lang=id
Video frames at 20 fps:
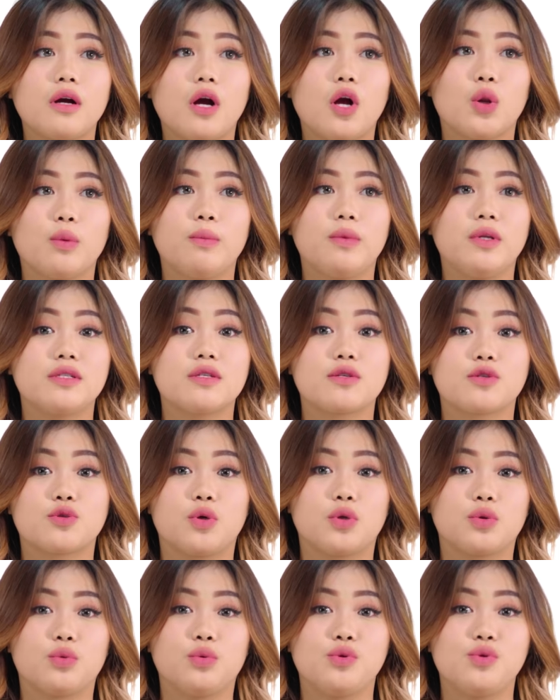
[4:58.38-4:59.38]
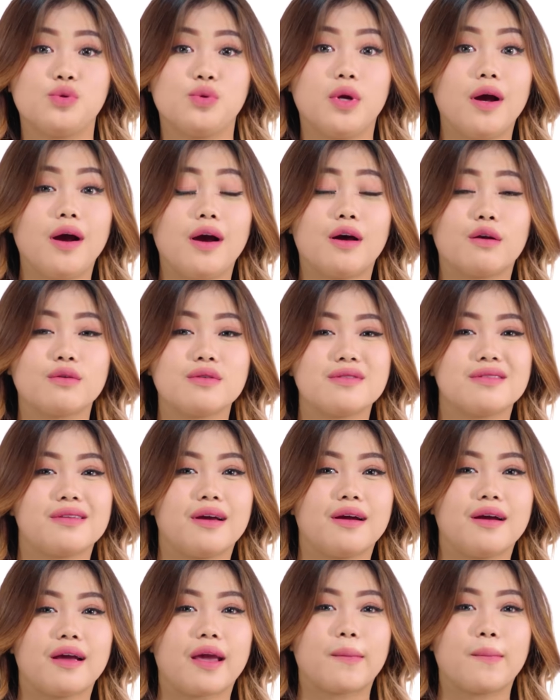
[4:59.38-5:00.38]
kalau beli sesuatu juga harus
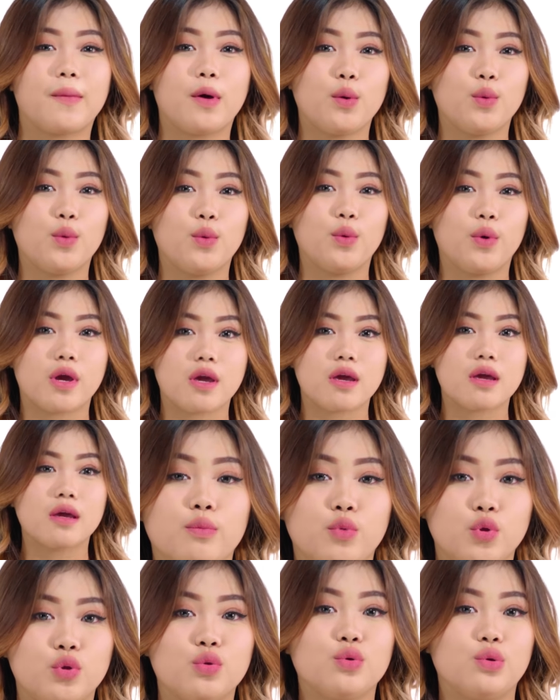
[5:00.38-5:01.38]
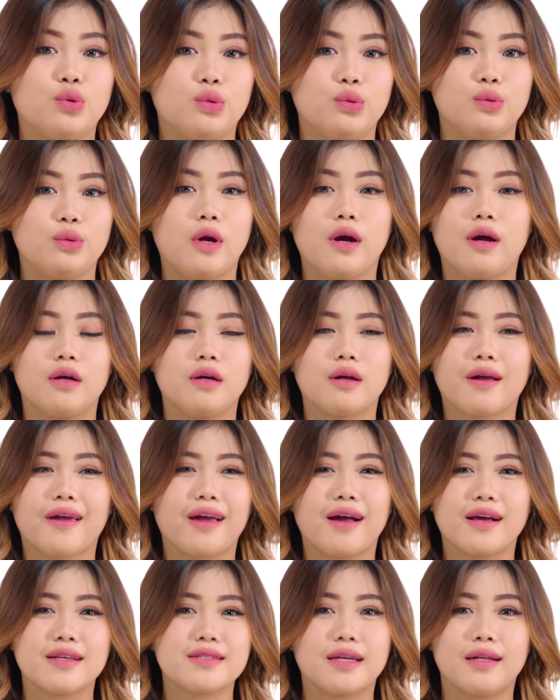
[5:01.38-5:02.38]
yang emang gue butuh nggak
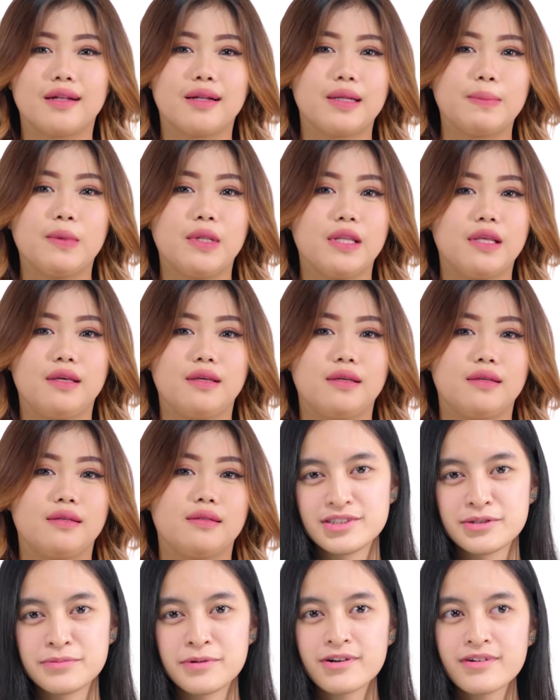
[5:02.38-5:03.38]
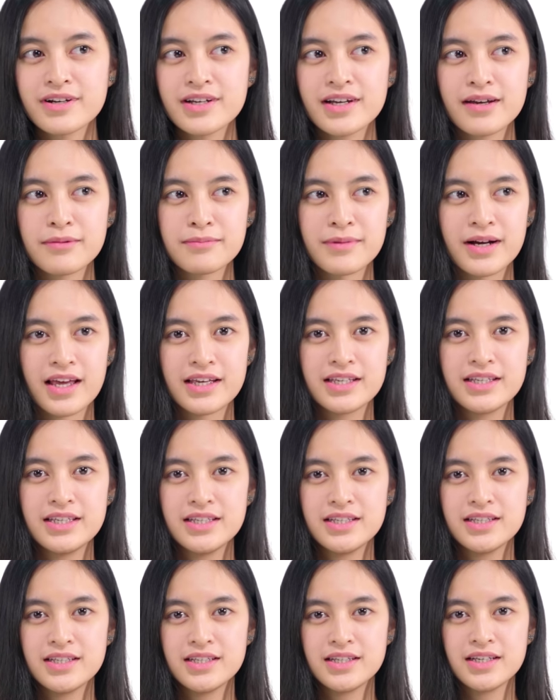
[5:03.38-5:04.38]
kayak asal beli cuma gue emang
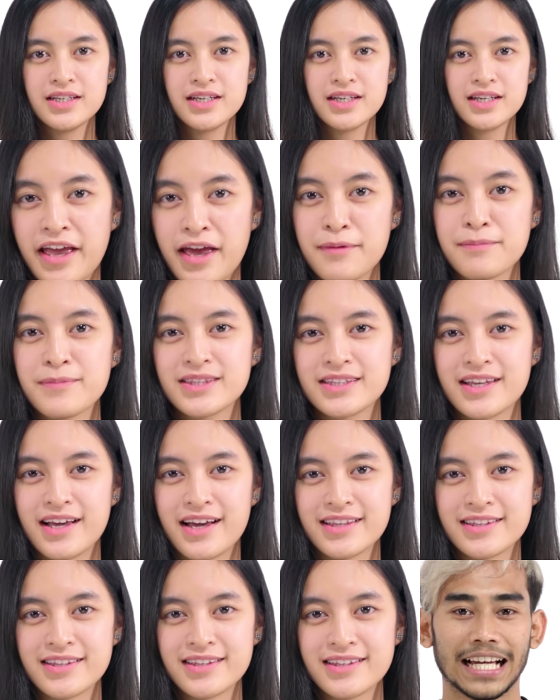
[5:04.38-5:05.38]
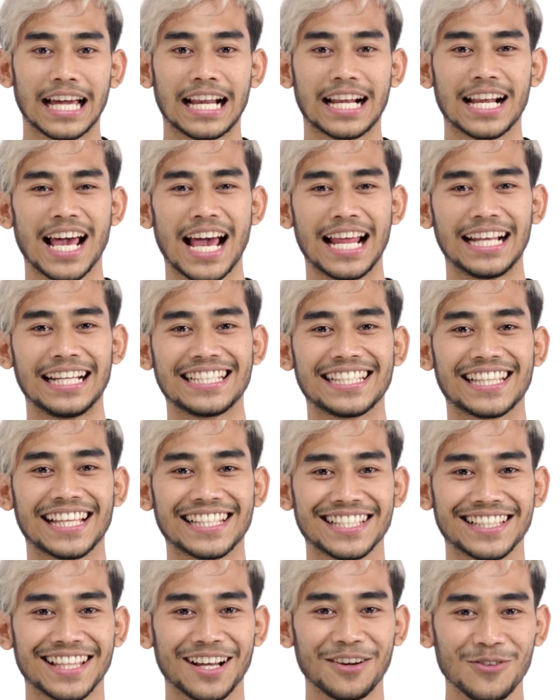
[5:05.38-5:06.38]
lagi hemat kan karena ada
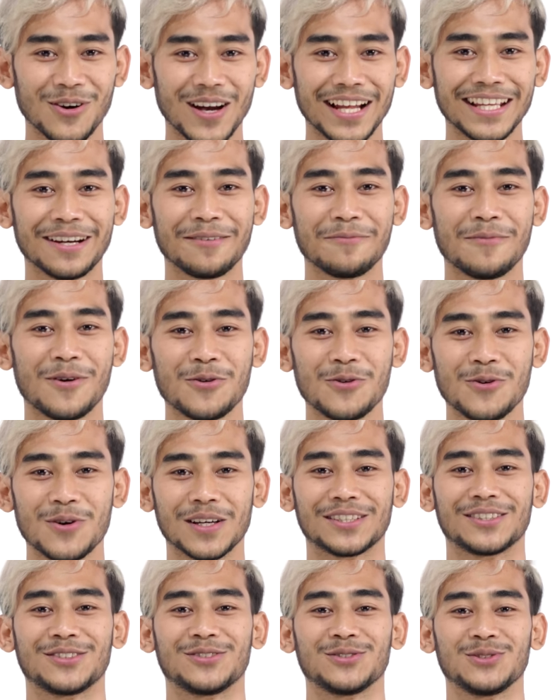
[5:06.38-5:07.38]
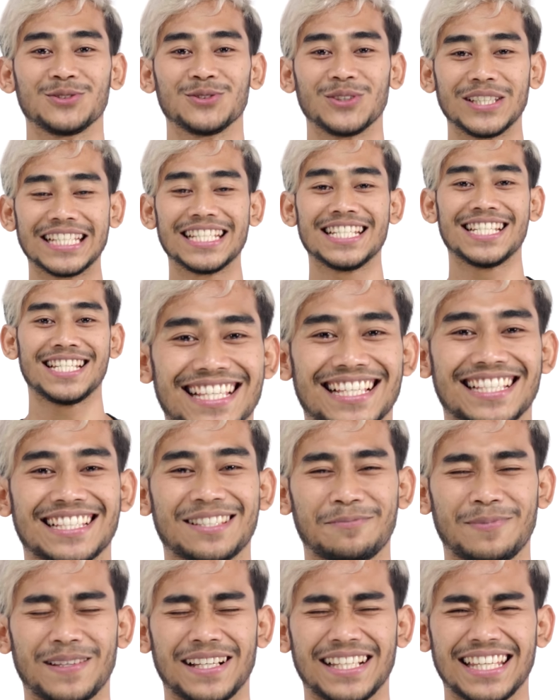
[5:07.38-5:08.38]
cita-cita gue yang mau gue tunjukin
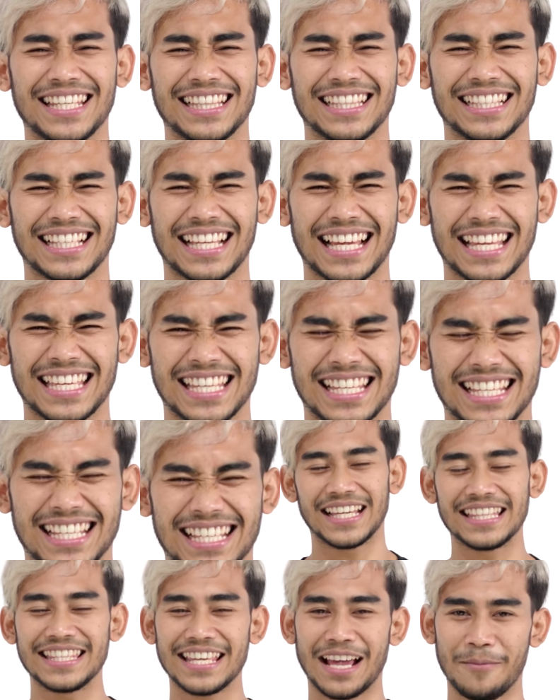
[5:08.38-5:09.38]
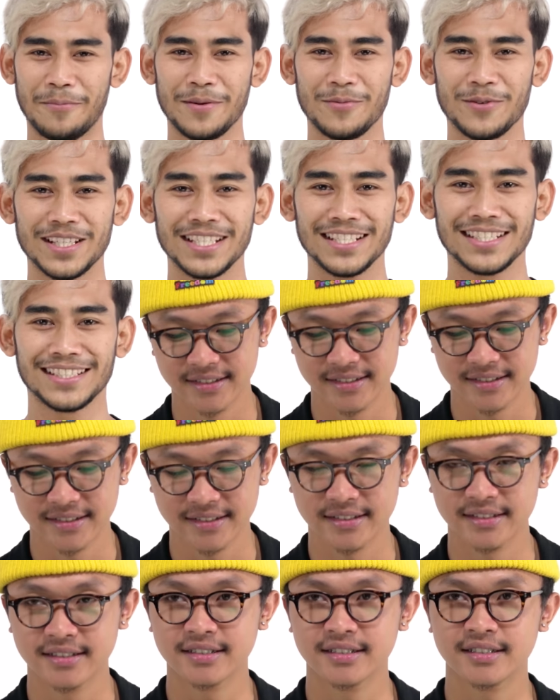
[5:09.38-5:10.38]
spill dikit kayak ganti HP mungkin?
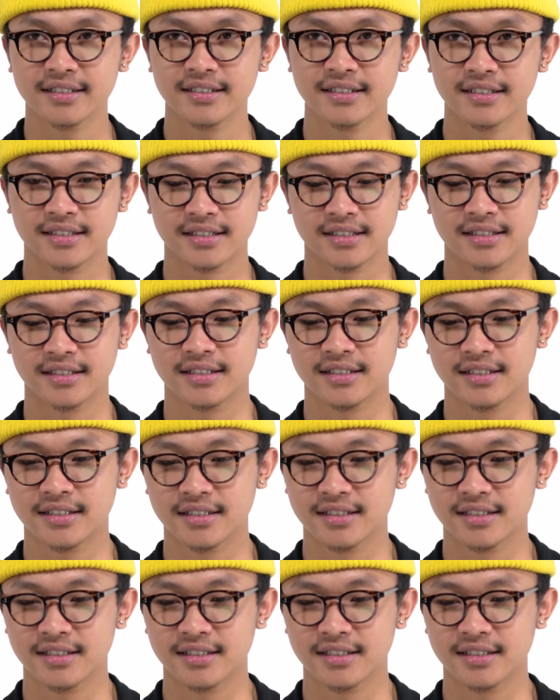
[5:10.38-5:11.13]
Sampai akhir bulan nih tanggal